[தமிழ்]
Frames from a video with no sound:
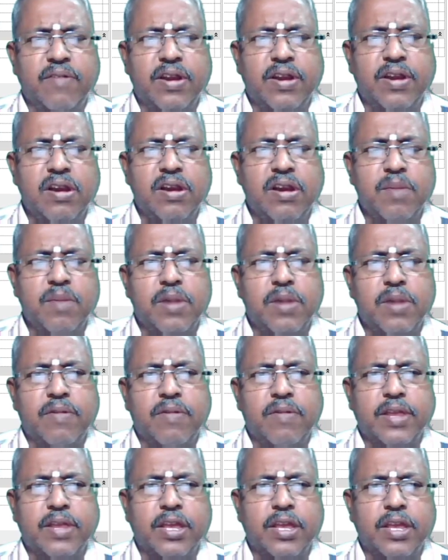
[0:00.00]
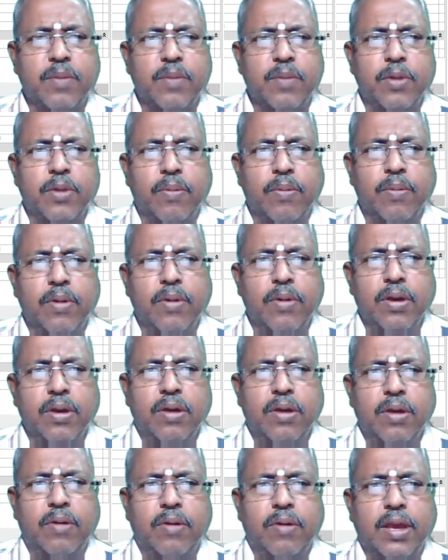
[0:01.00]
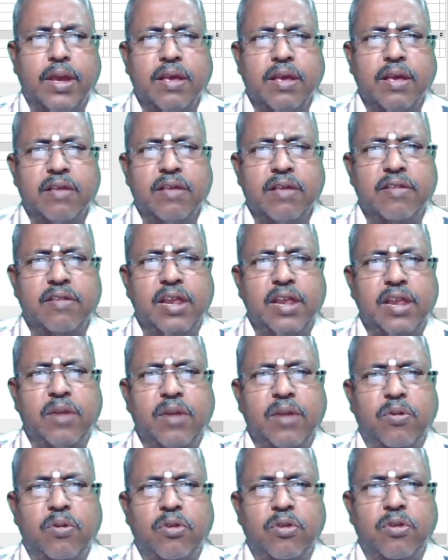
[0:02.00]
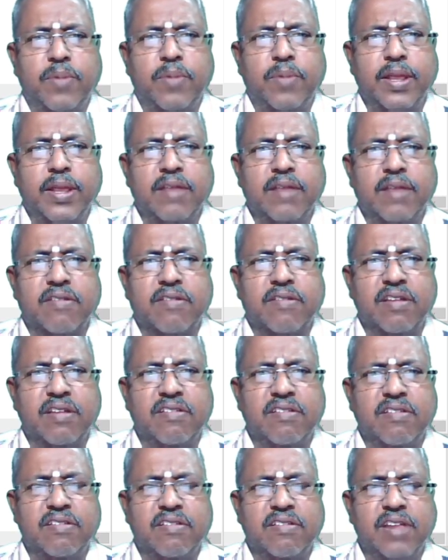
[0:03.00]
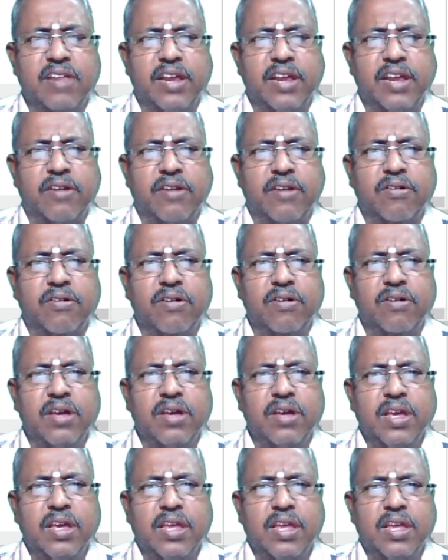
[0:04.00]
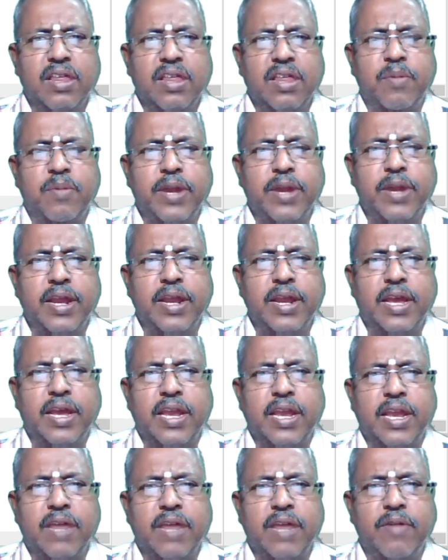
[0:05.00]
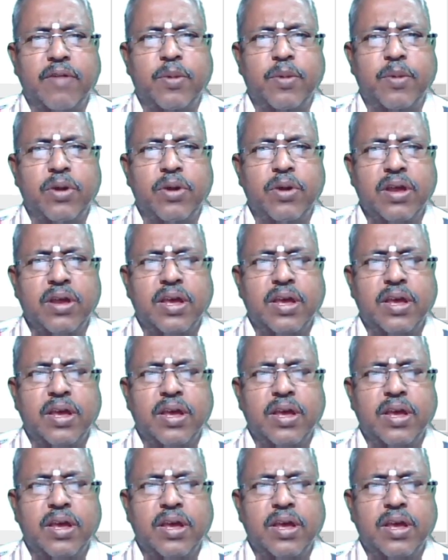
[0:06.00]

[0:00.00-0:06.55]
வேணாலும் நம்மளால் வரைஞ்சிக்க முடியும் ஓகே சீலிங் கொடுத்துட்டு பார்த்திங்கன்னா ஸ்கெட்சு சீலிங்னு இருக்கும் இதில் போய்ட்டு எனக்கு என்ன வேணுமோ